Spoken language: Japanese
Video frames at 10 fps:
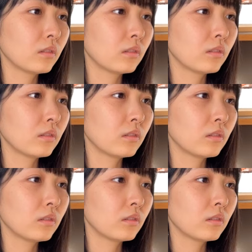う
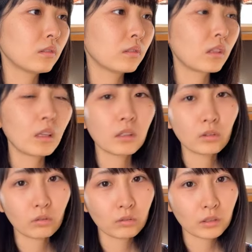ん店
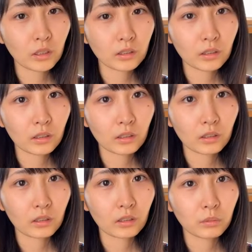頭に飾ら
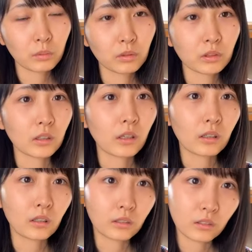れてるポスター
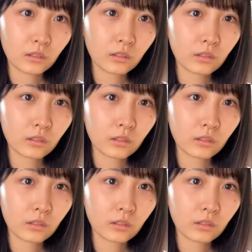かな